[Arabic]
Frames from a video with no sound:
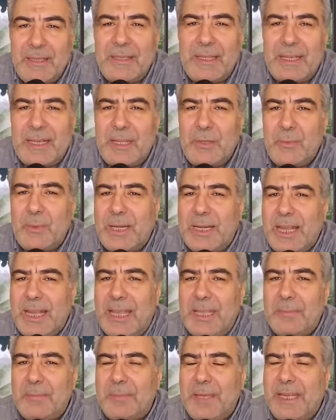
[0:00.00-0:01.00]
إذا أيها
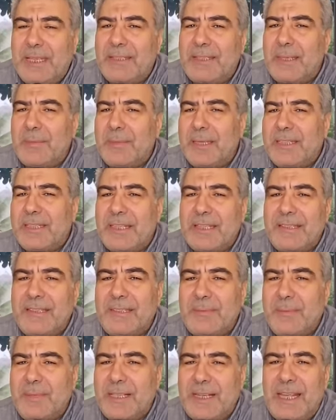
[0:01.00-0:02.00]
الأحبة عندما
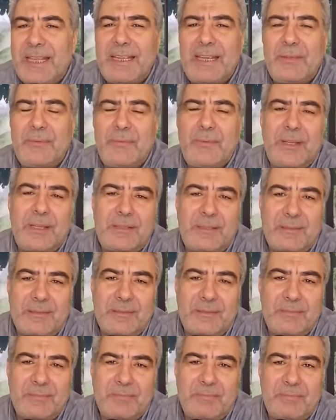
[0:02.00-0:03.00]
تصبر على الفقر
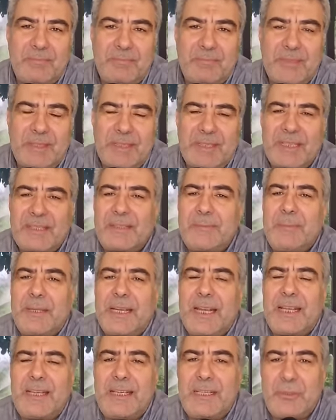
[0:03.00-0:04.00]

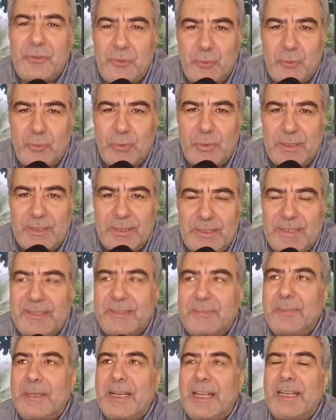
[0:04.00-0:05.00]
تصبر على الجوع
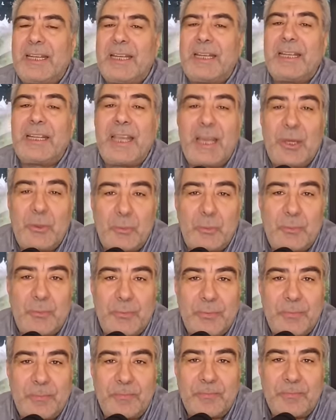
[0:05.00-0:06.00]
تصبر على
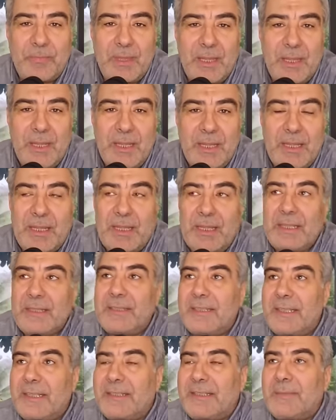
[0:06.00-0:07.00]
الخوف
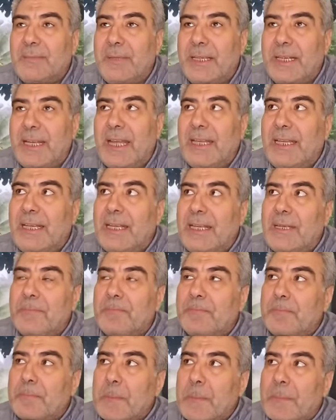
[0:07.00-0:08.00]
تصبر
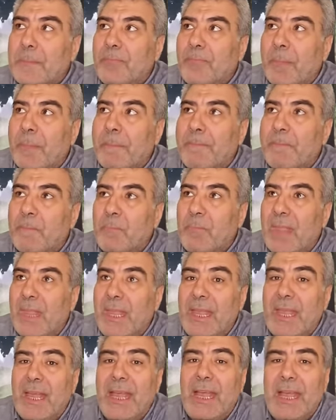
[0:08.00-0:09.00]
على
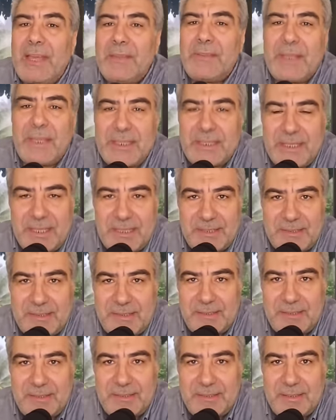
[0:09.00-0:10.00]
أذى
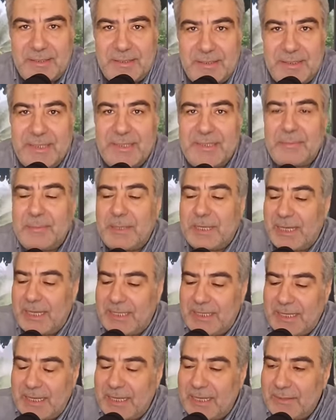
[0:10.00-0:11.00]
الناس تصبر
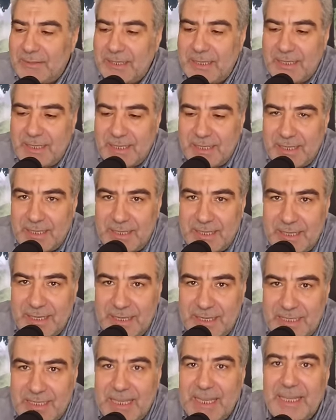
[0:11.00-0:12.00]
على أذى
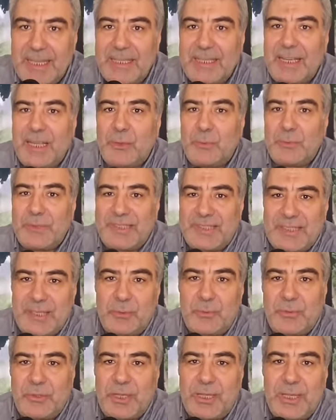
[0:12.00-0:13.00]
الأهل أو
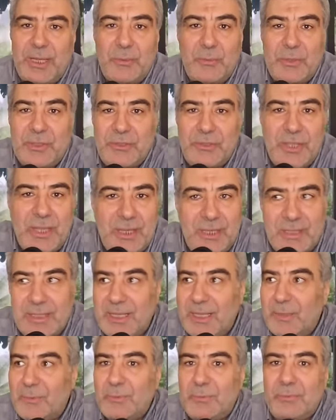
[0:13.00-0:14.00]
الزوجة أو الجار
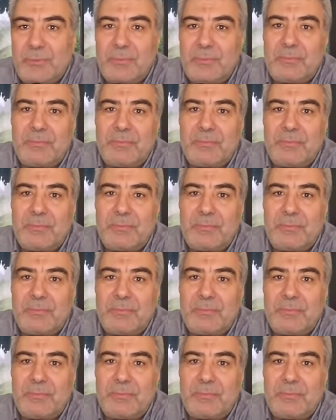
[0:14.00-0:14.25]
أو